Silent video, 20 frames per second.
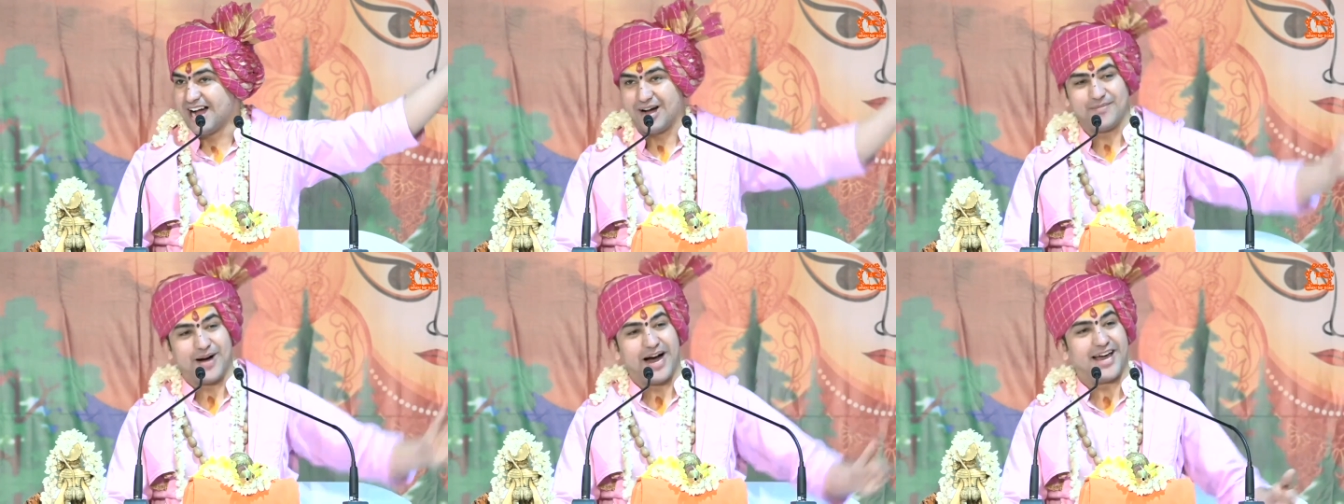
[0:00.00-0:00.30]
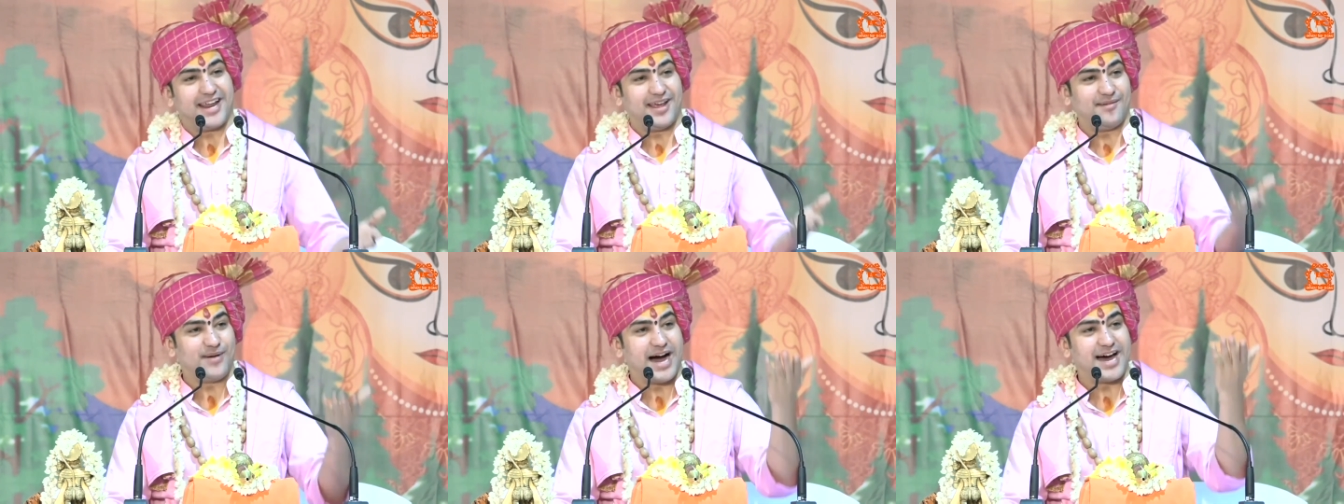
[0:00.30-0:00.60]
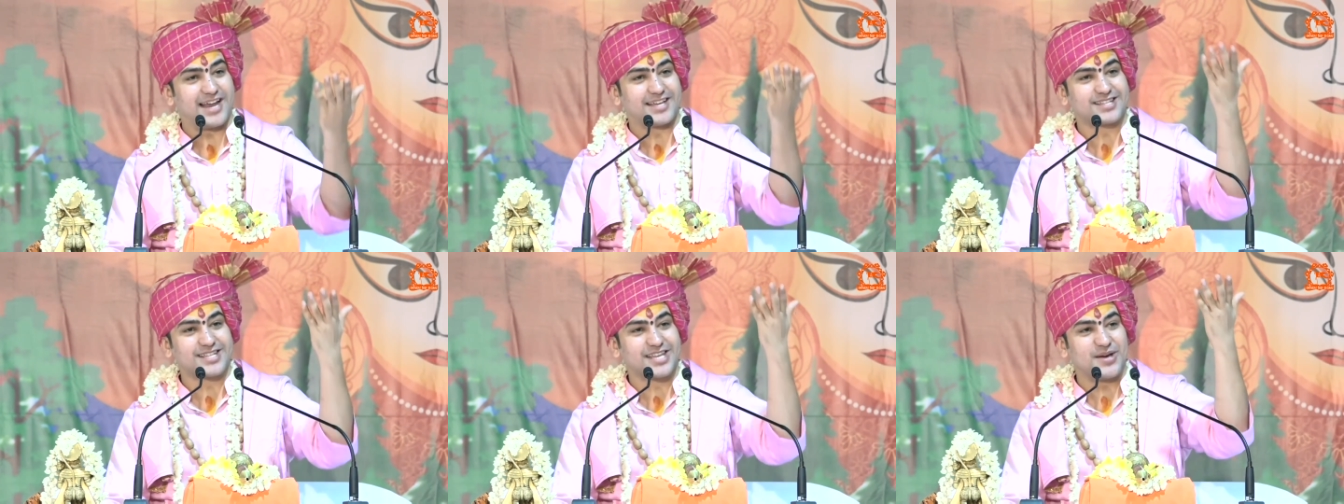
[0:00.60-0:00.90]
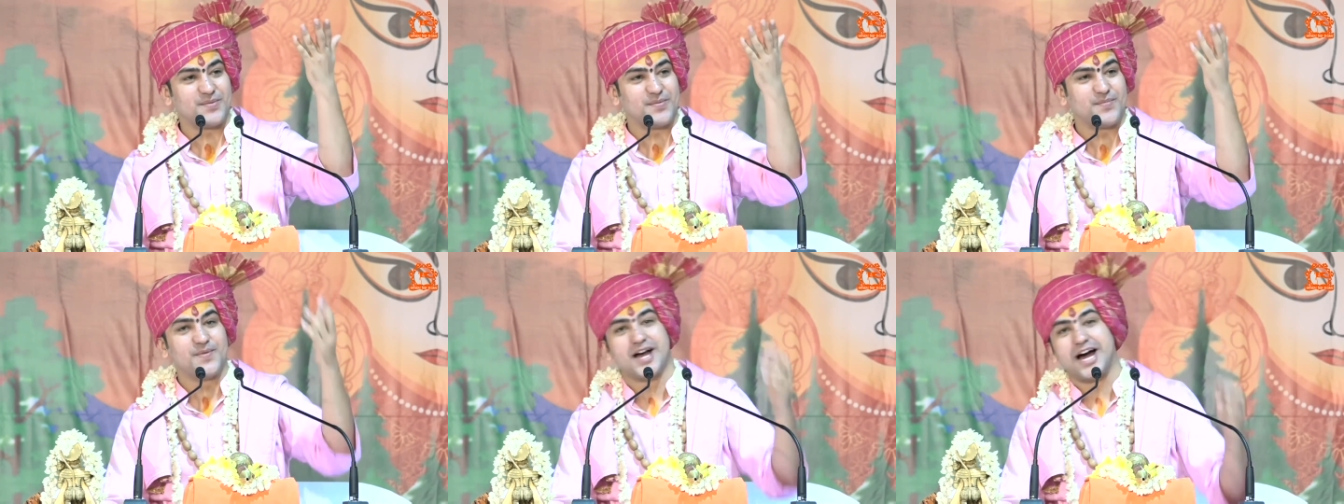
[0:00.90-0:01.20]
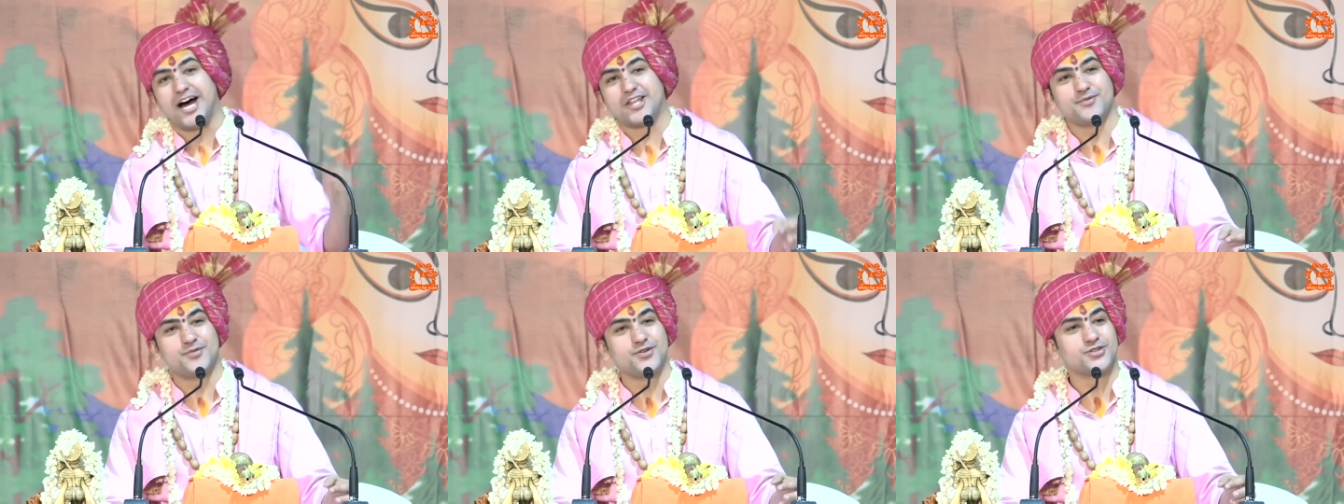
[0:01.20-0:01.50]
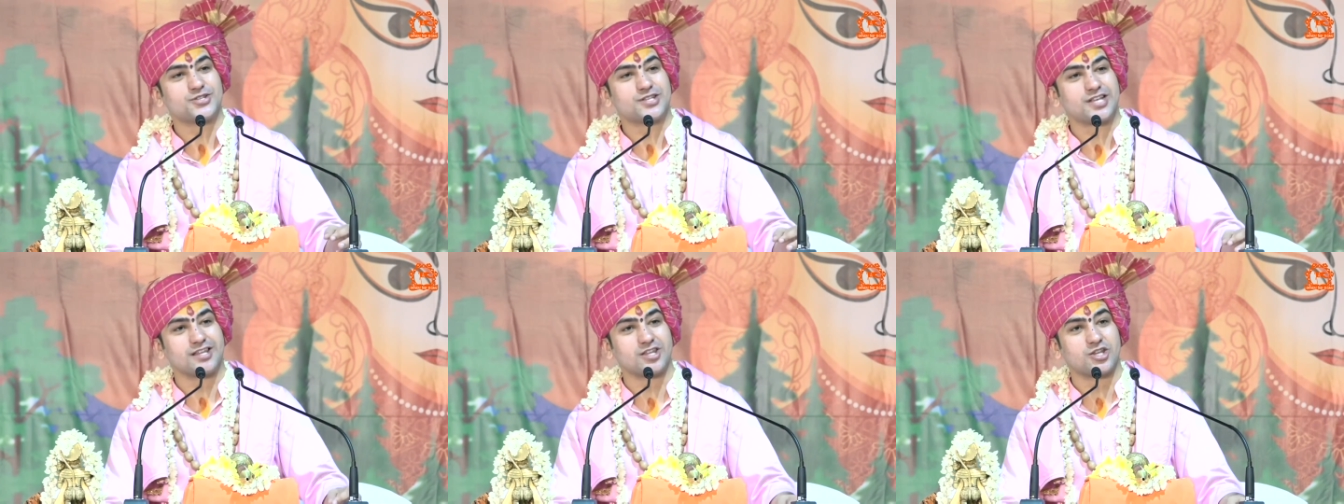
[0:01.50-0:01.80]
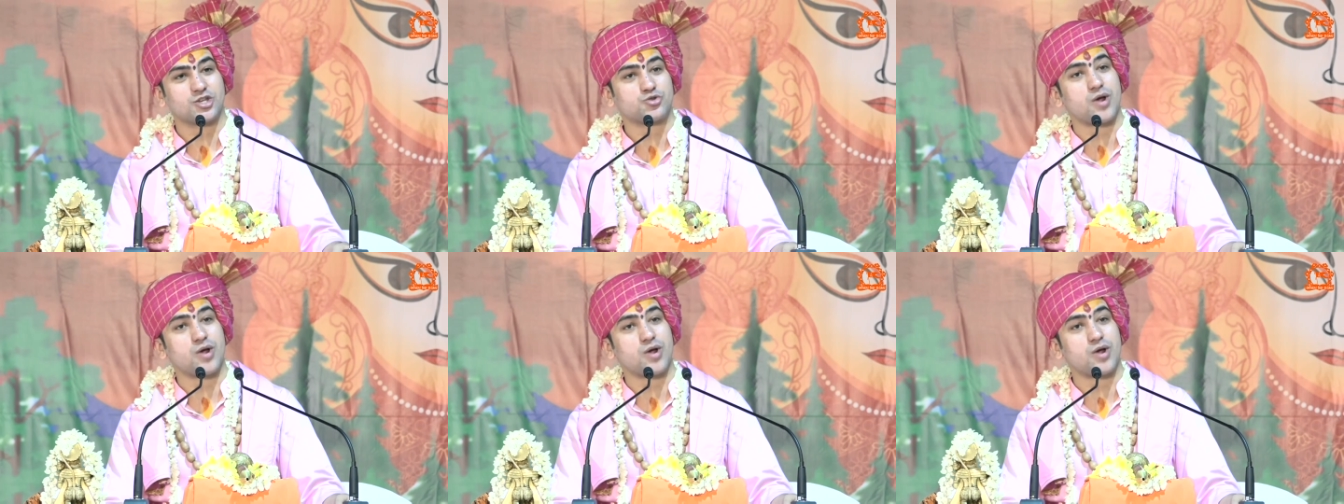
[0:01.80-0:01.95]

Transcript: हमारे भारत के अद्भुत संत